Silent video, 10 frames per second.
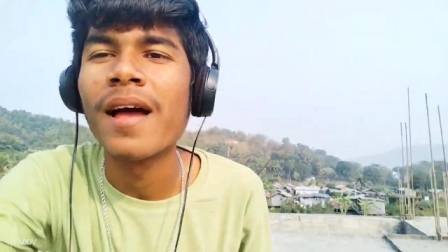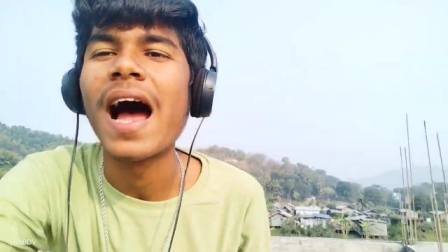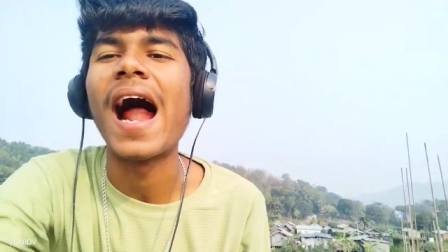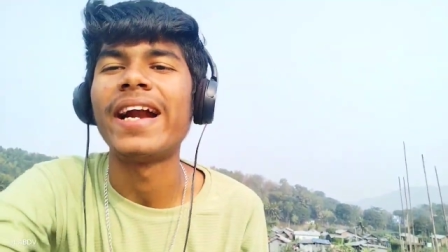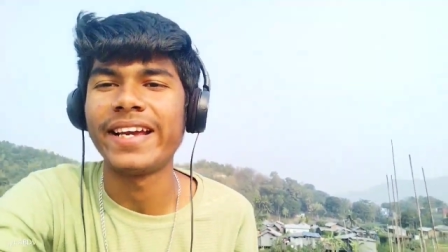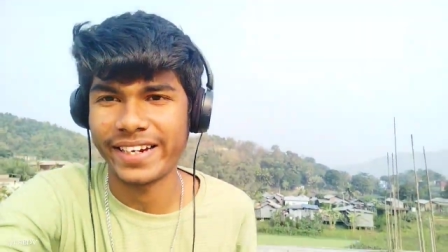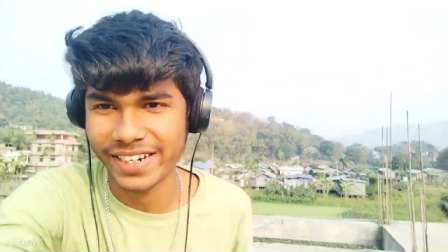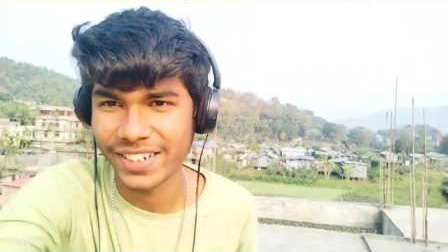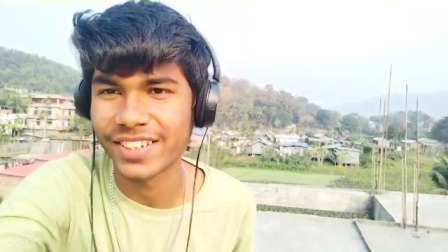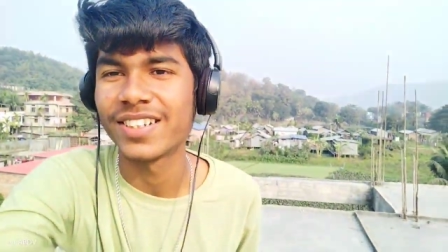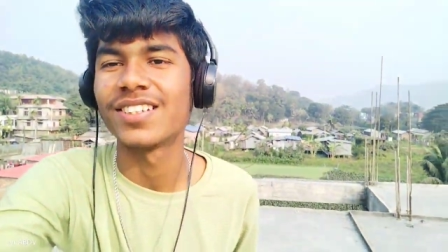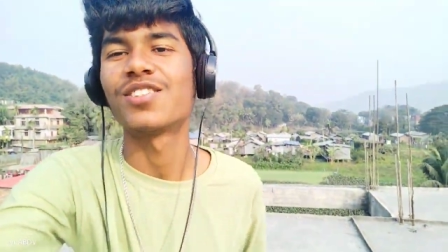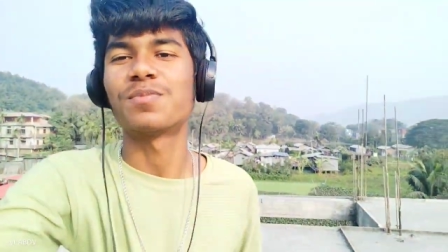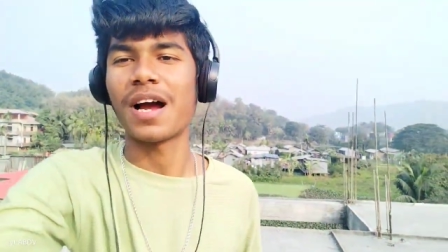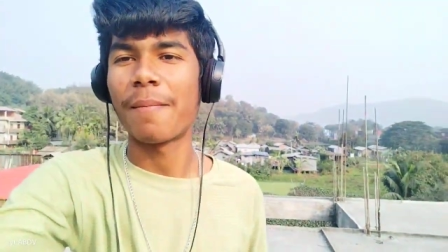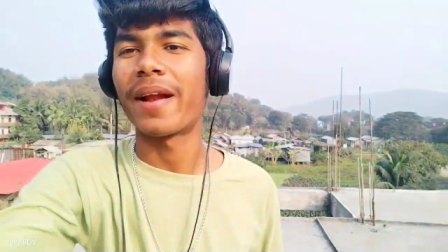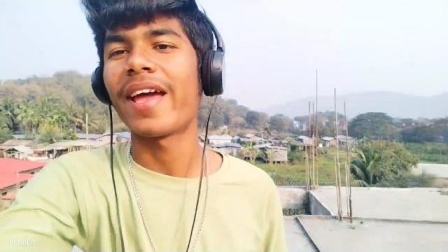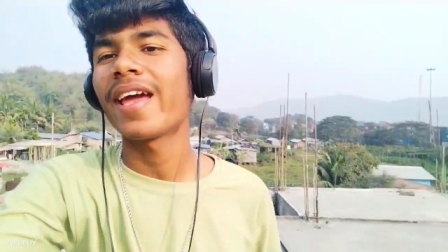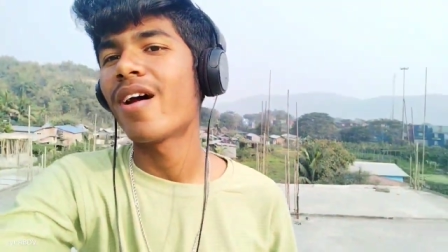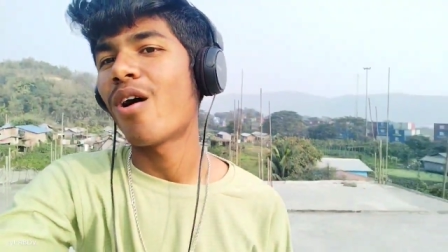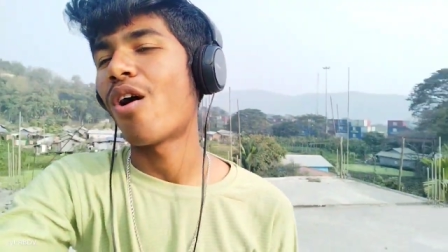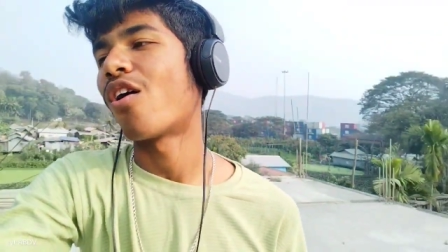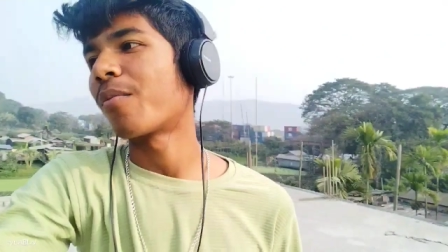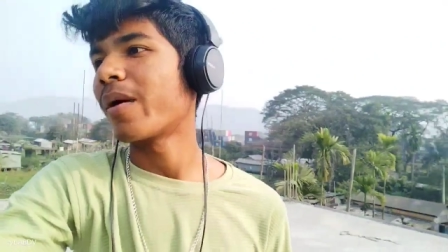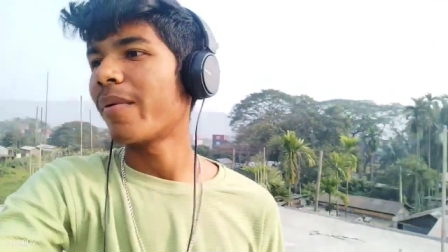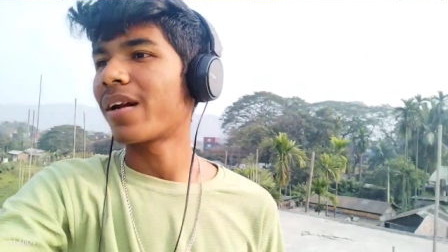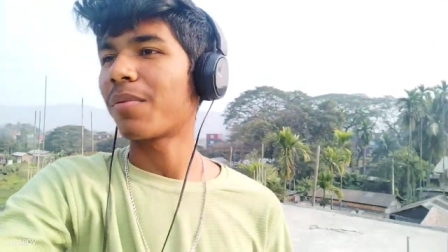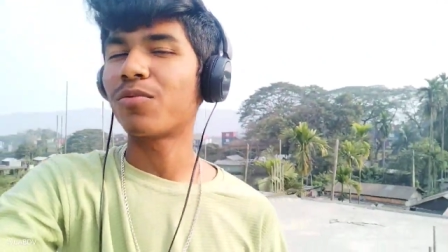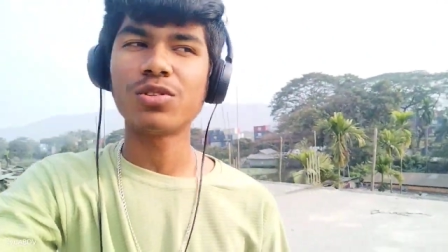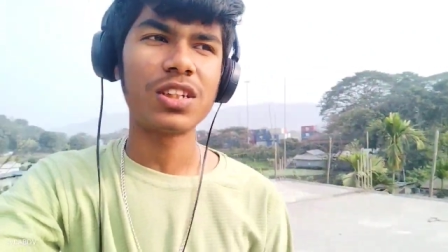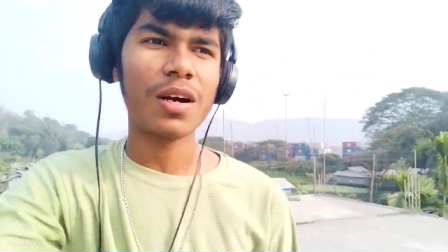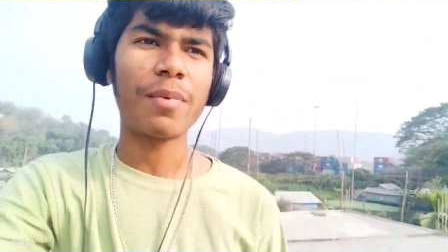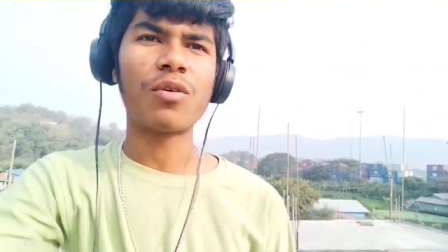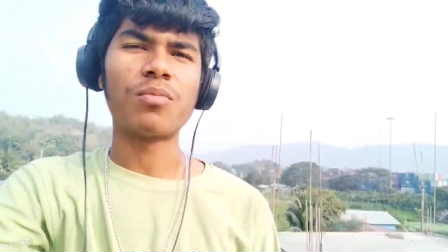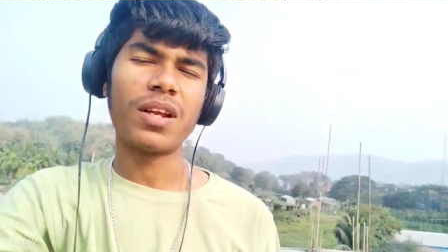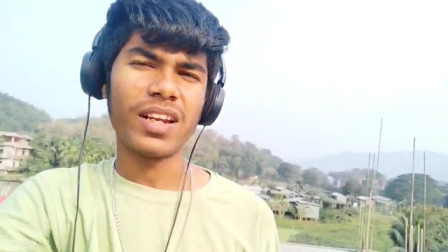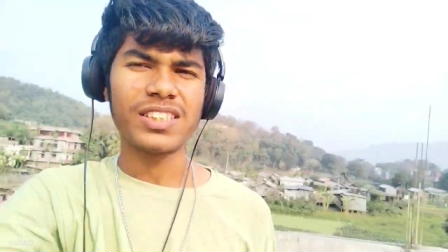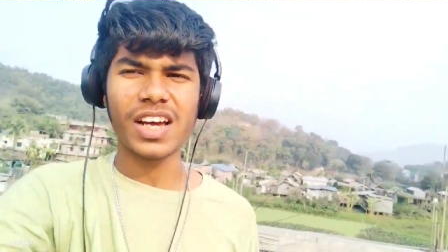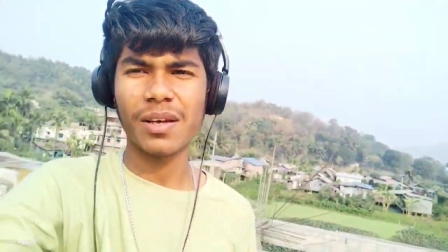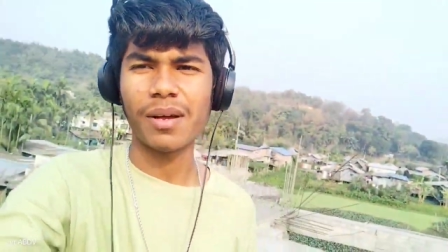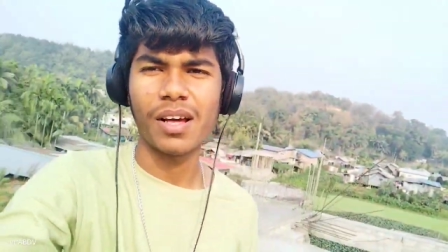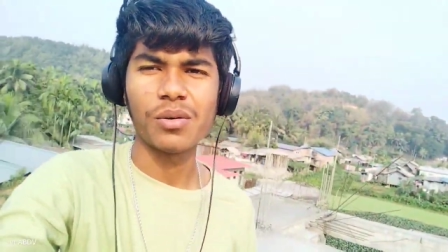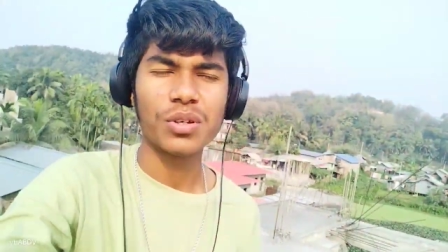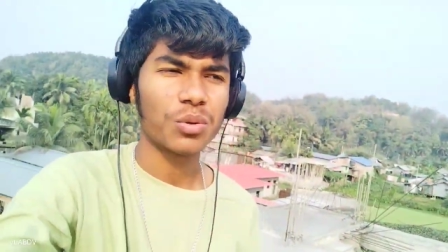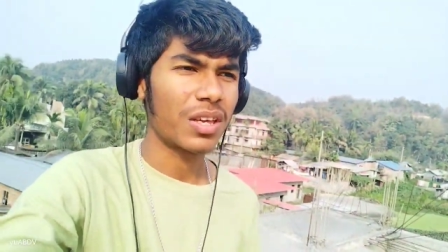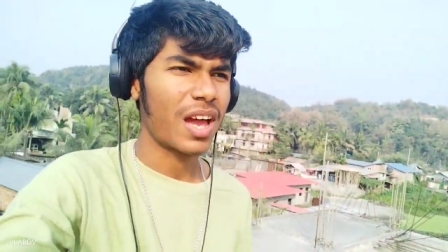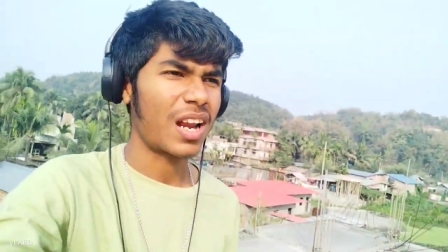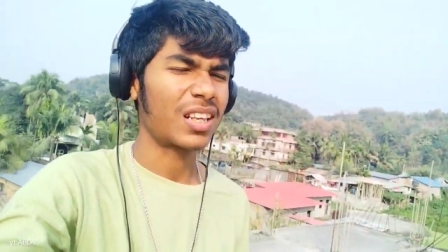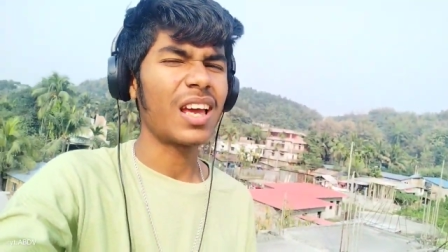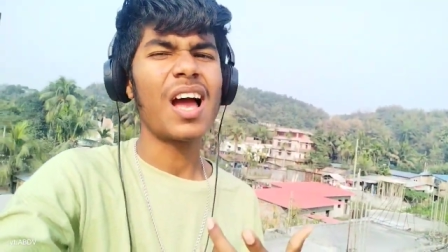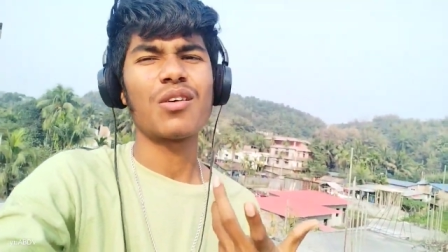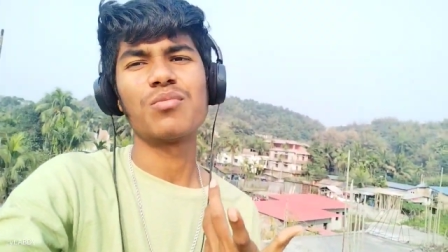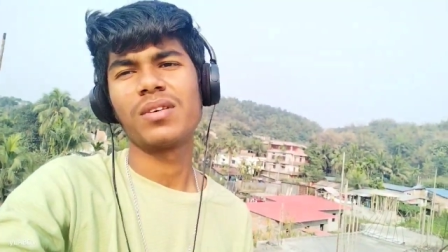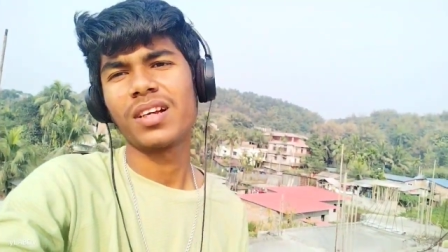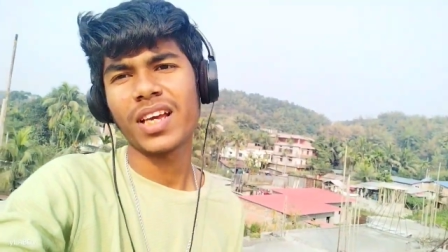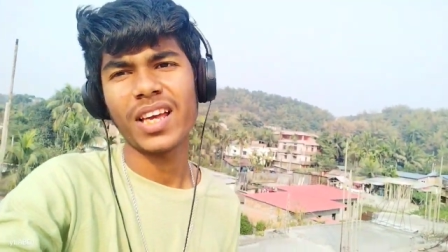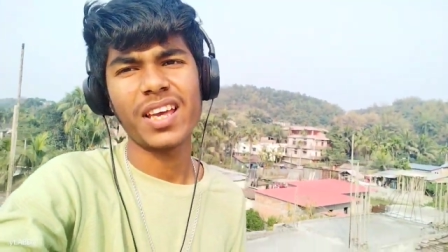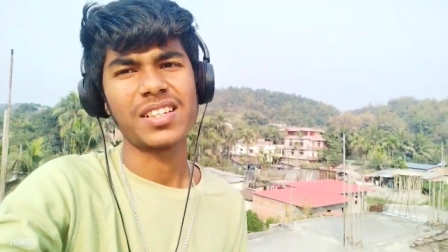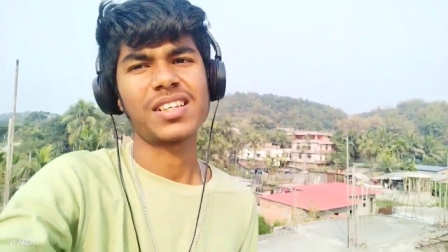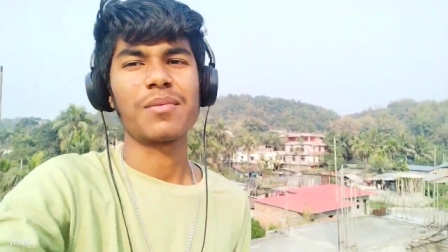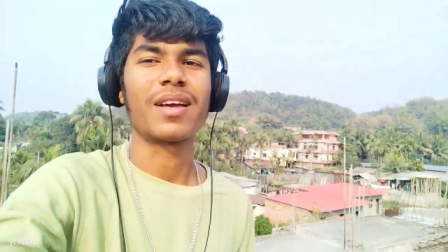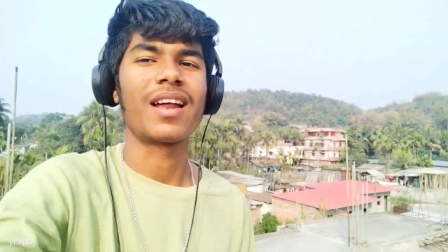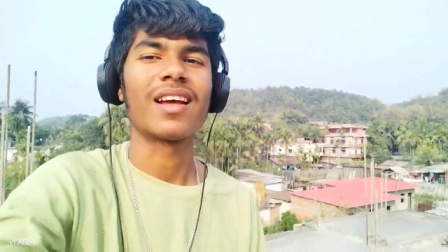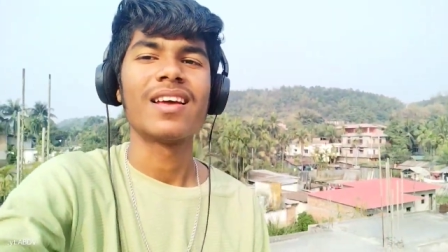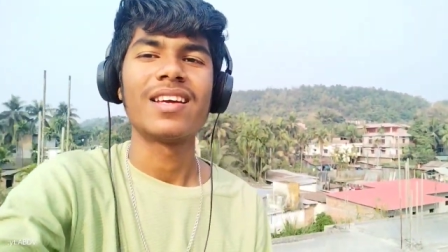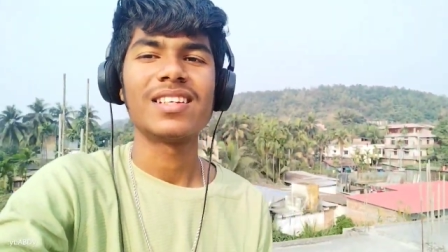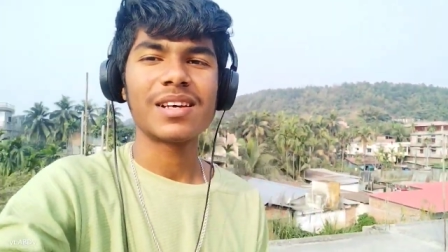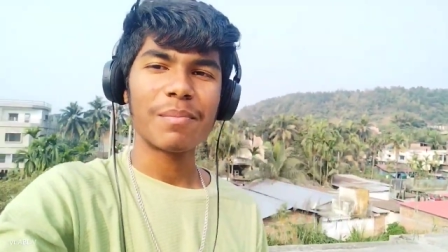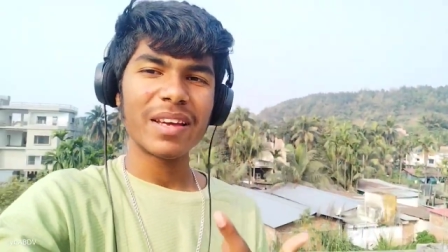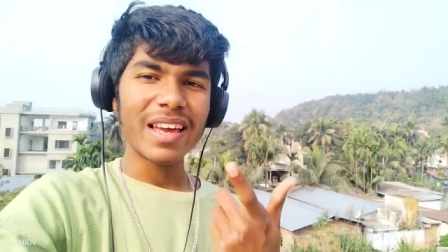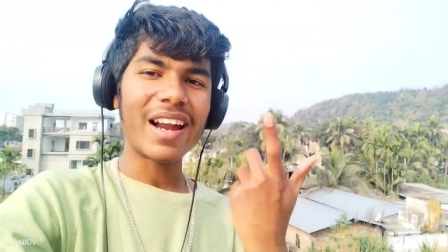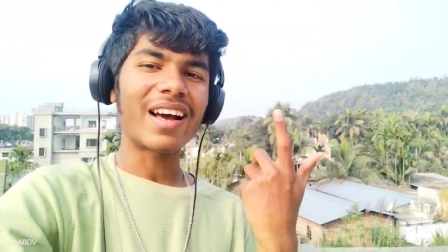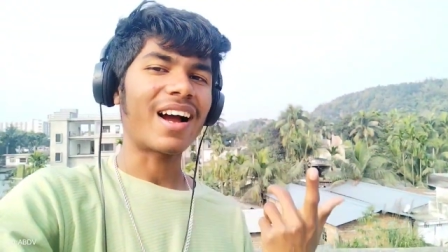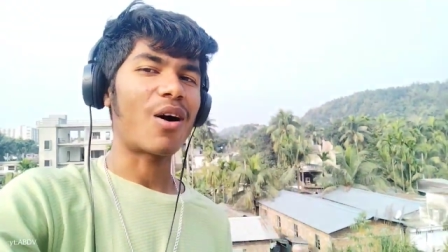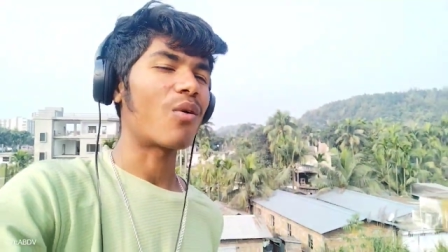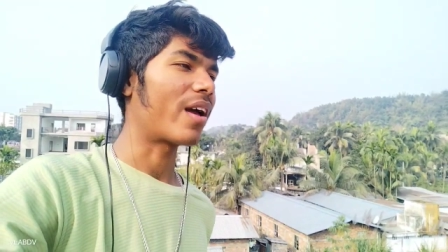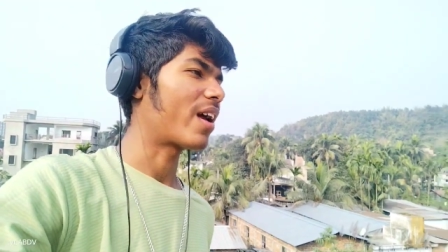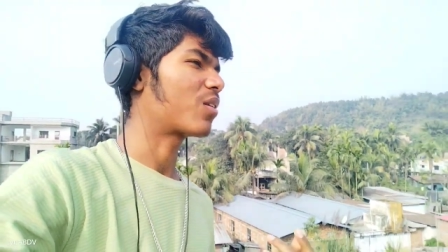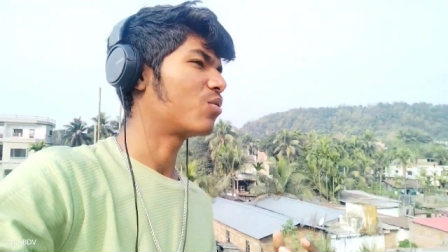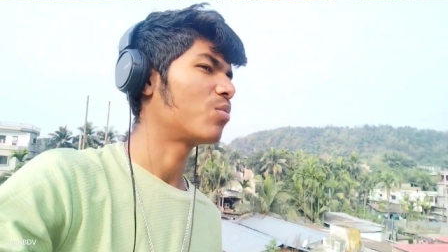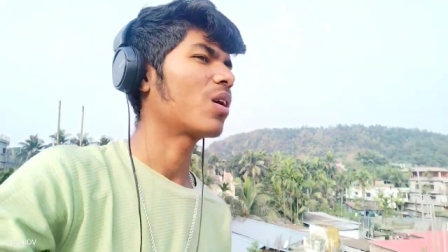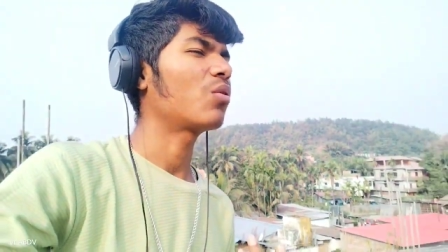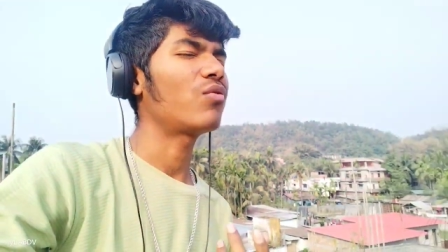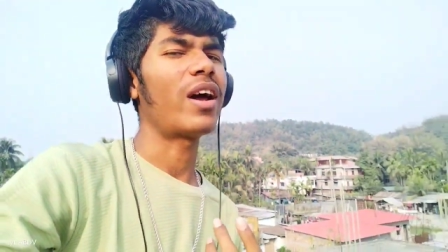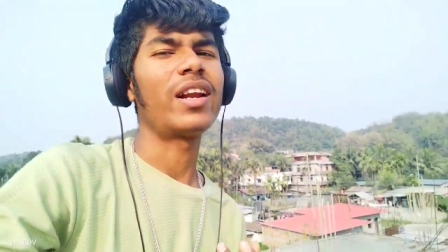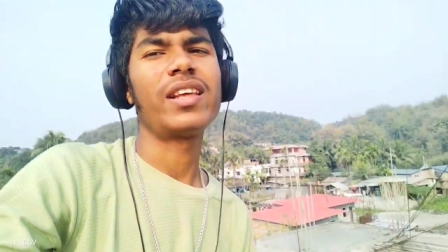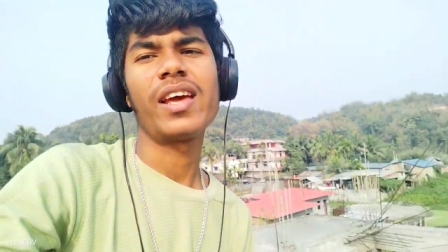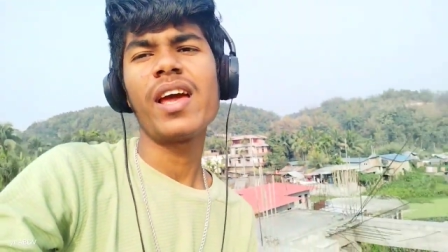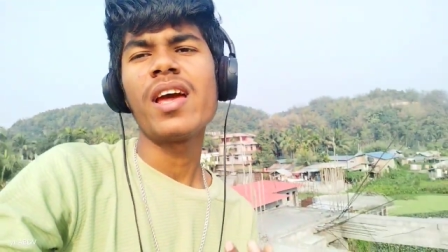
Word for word: हार्दिक शुभकामनाएं और मैं मतलब कुछ जगह पे घूमने नहीं जाने वाला हूँ क्योंकि यार क्या घूमेंगे ये सब यार ये सब में क्या रखा हुआ है यार घूम के कोई फ़ायदा नहीं है